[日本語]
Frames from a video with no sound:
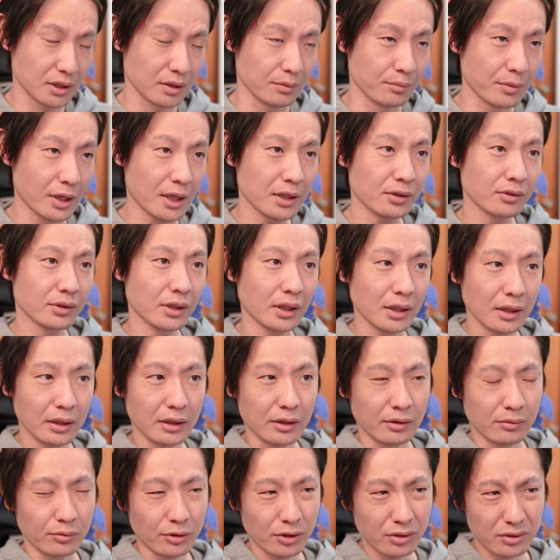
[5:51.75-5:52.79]
前の流れを
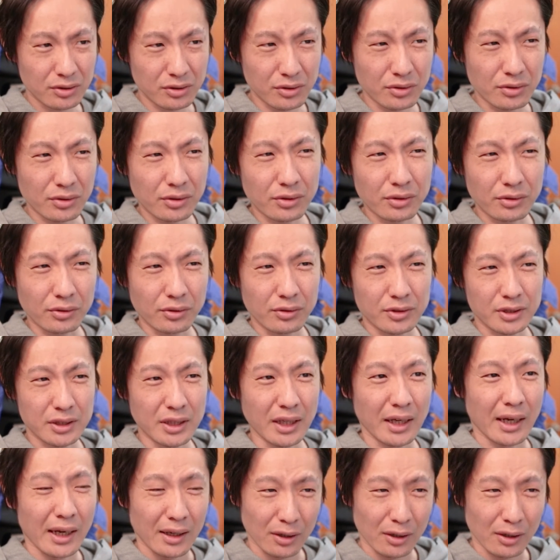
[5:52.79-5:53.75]
もうちょい緩くして、